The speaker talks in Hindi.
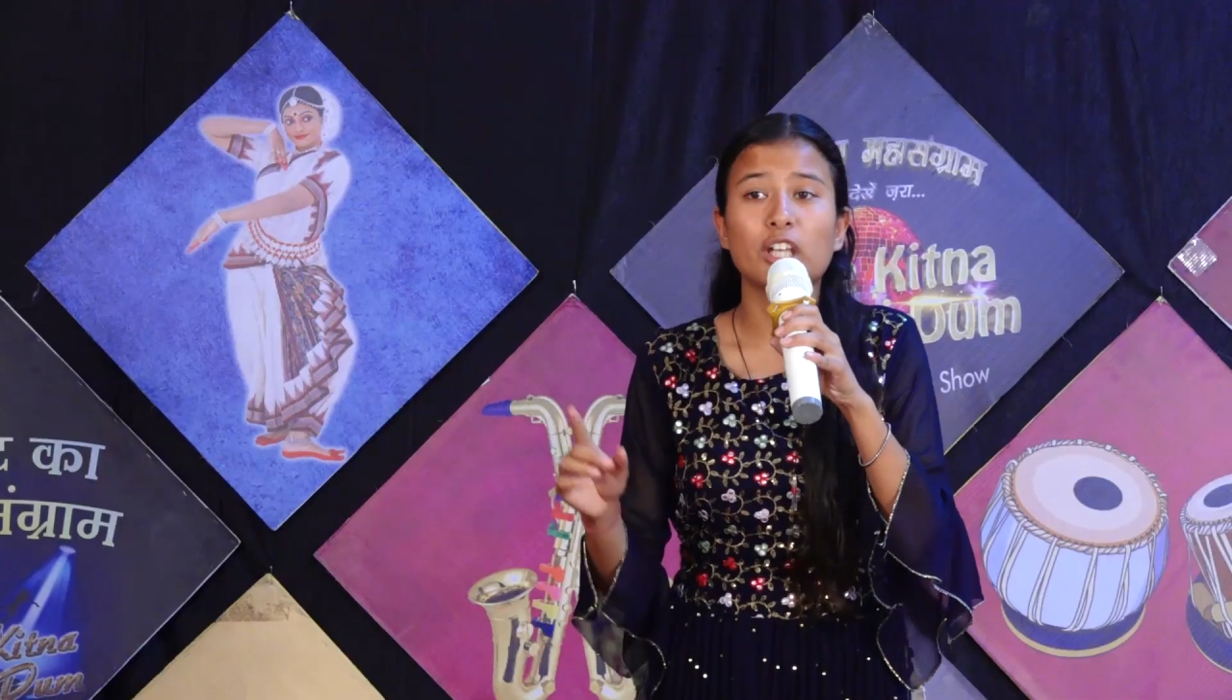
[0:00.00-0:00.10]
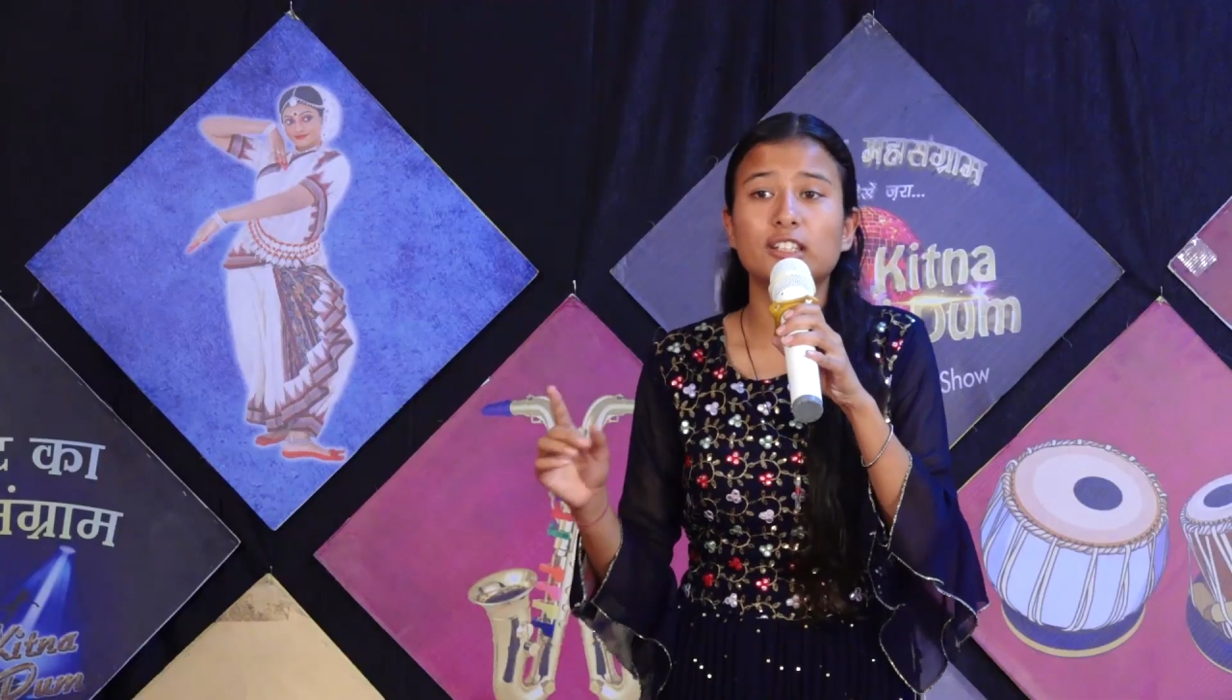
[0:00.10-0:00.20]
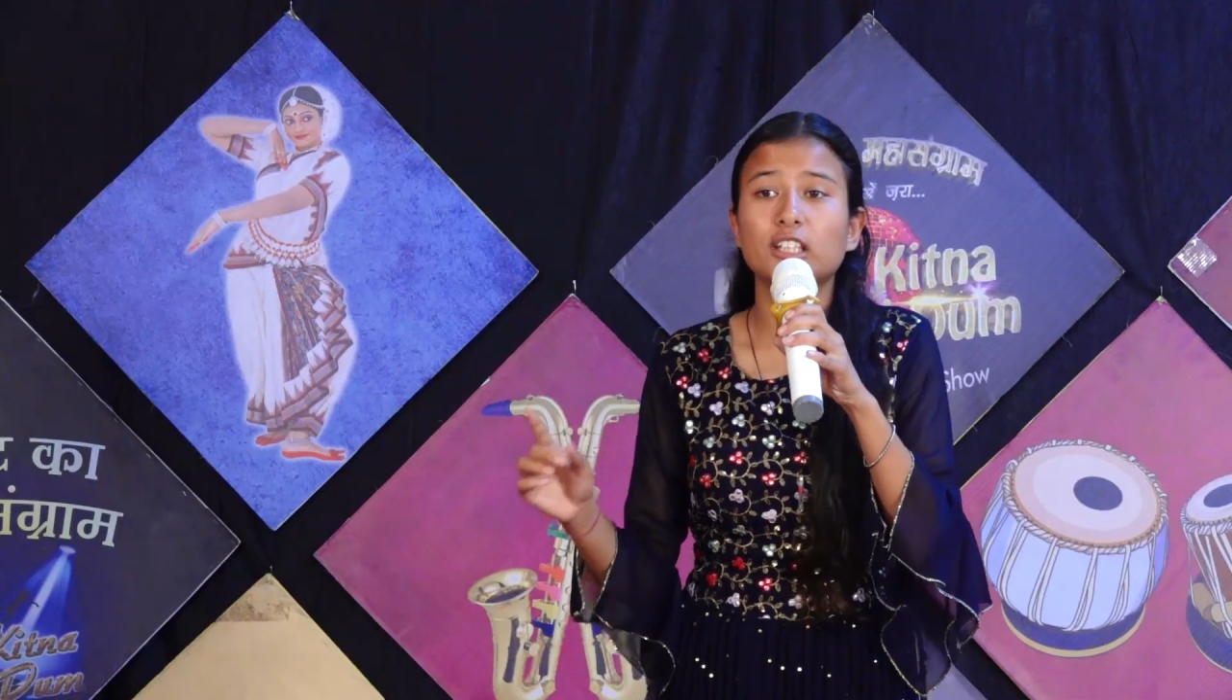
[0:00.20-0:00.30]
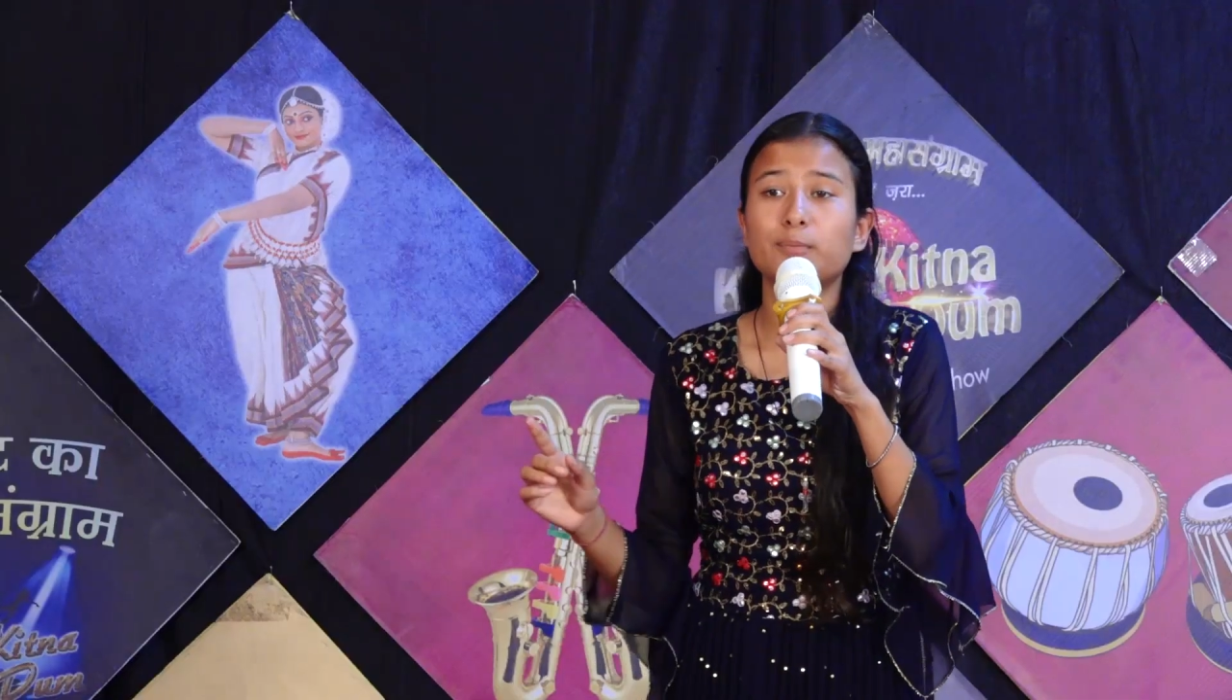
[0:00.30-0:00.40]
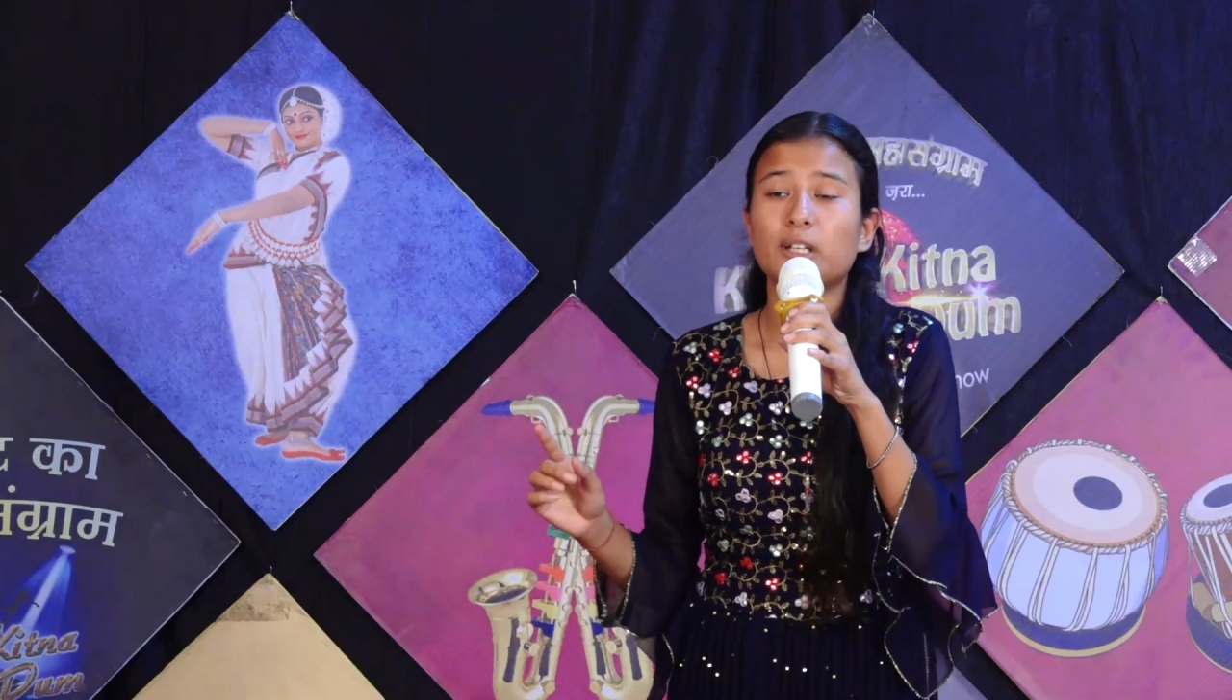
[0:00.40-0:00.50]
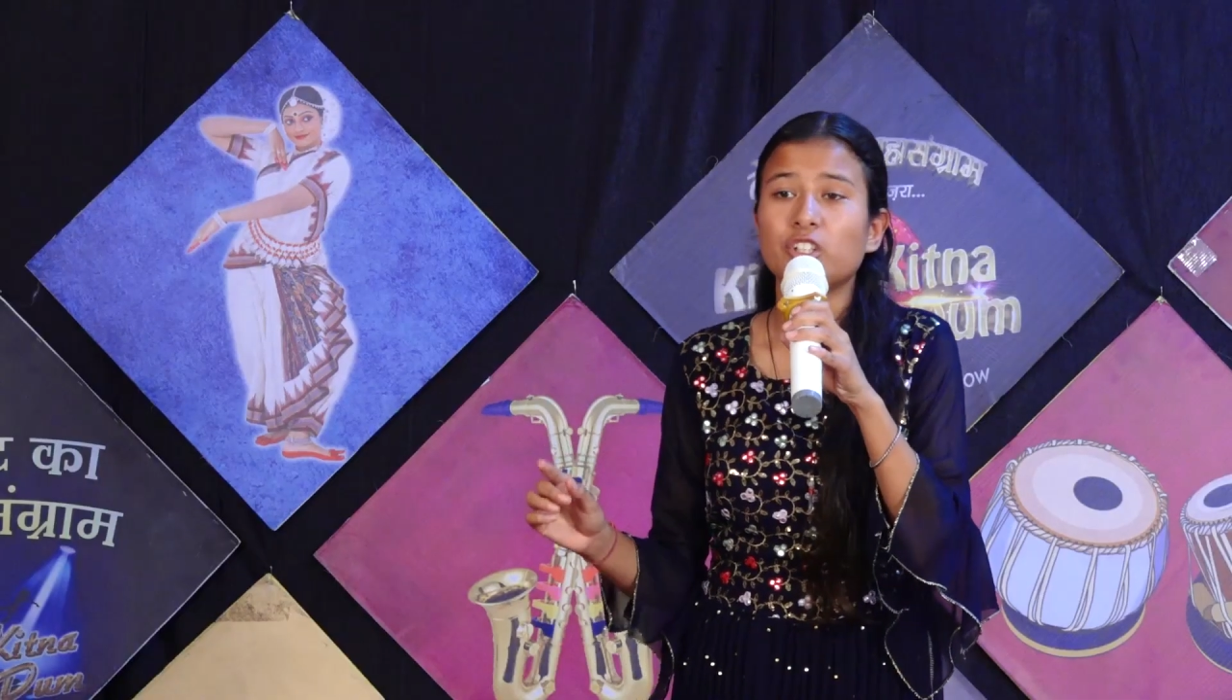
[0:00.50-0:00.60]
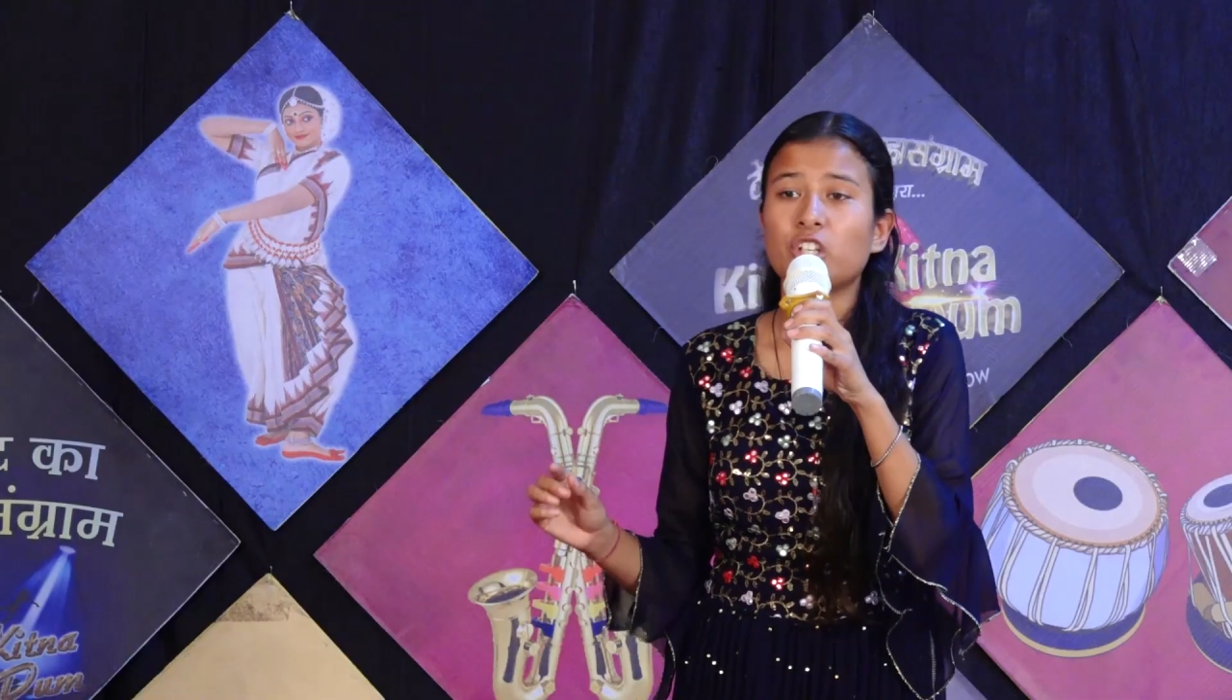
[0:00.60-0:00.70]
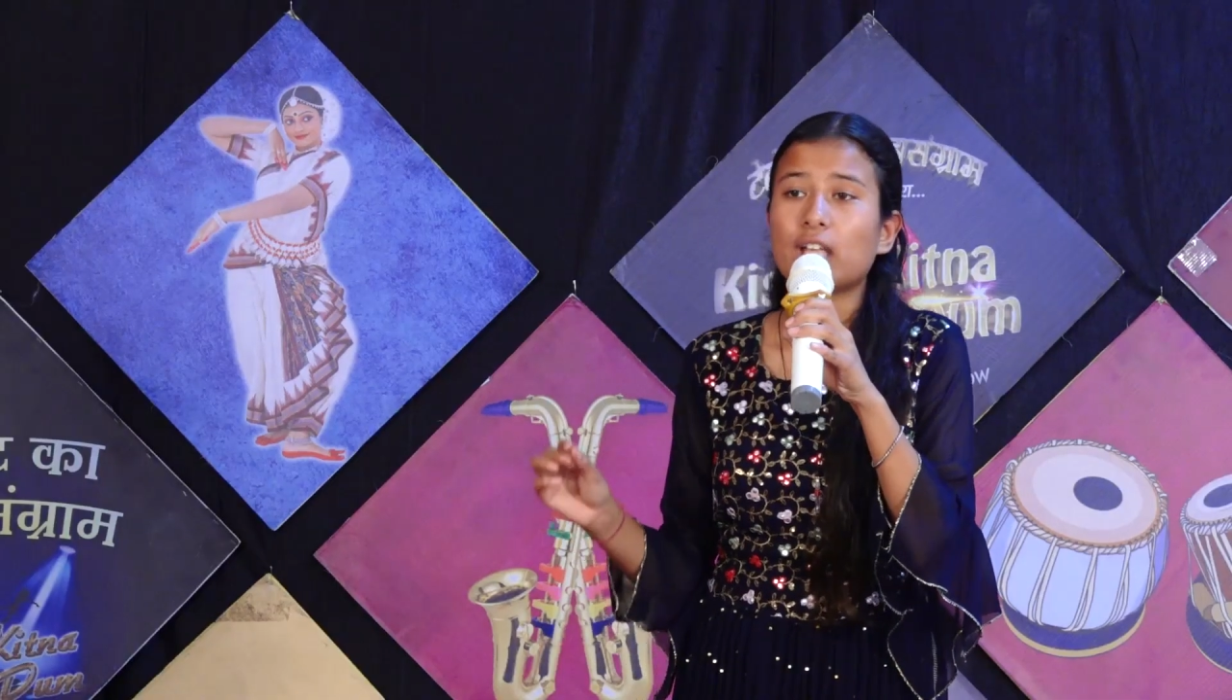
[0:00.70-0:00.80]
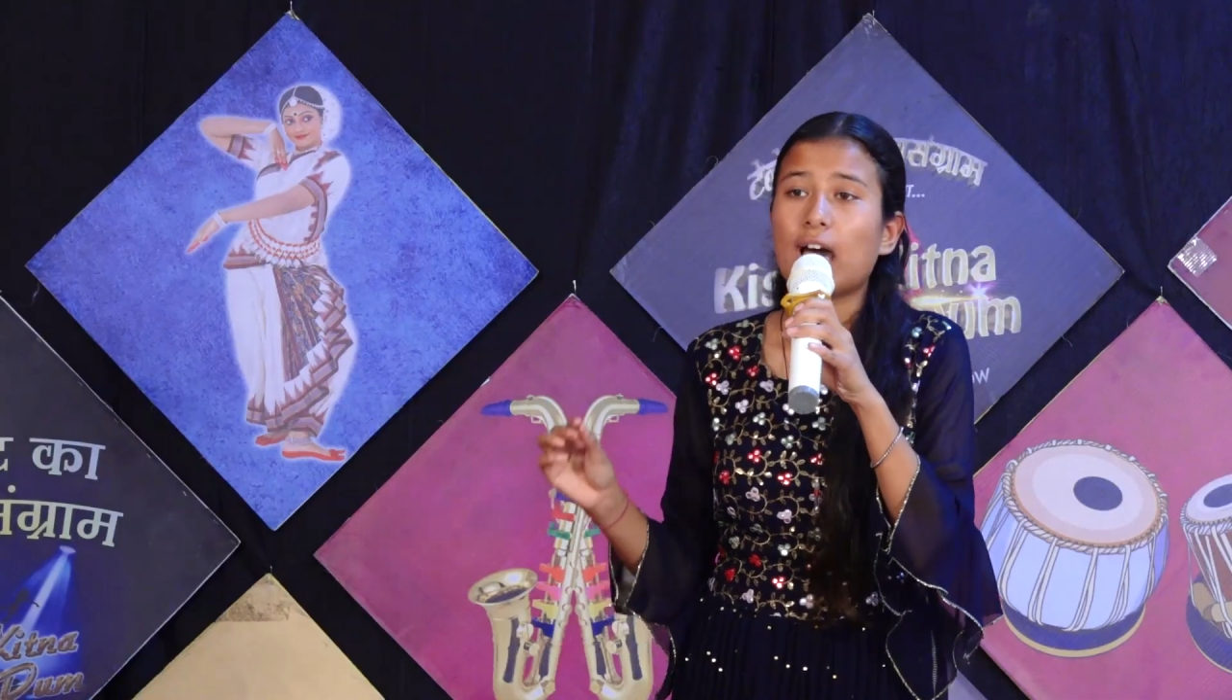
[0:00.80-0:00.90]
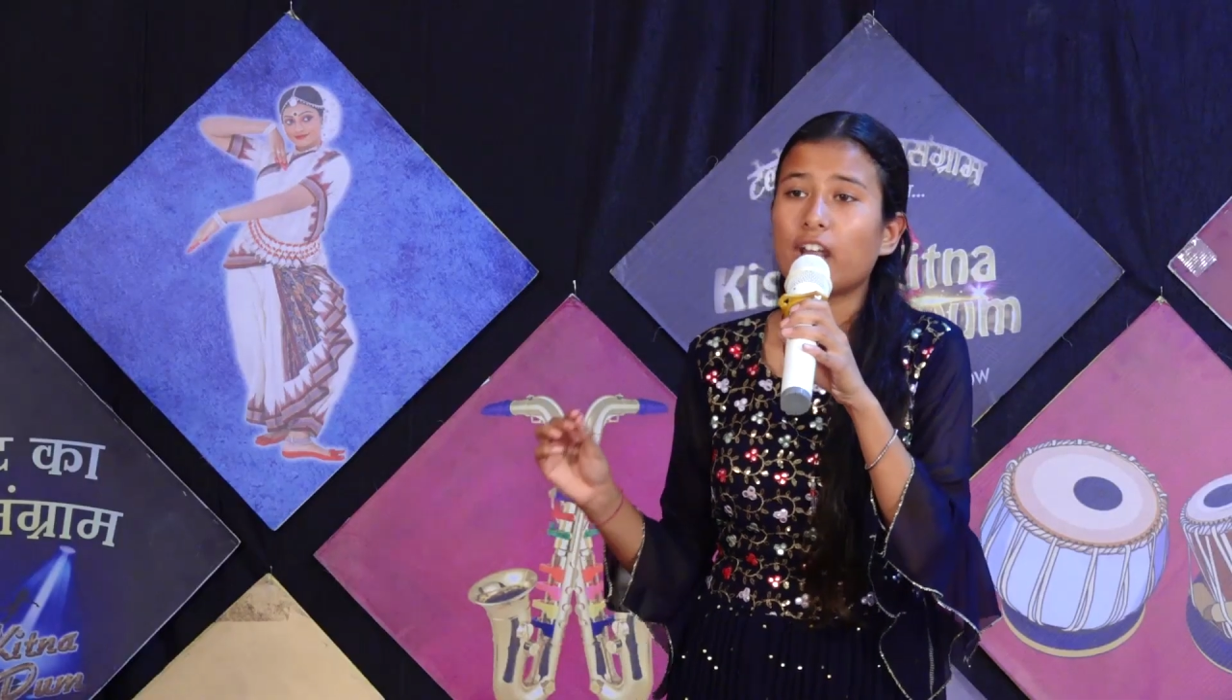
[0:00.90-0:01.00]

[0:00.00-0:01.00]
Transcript: 33 प्रतिशत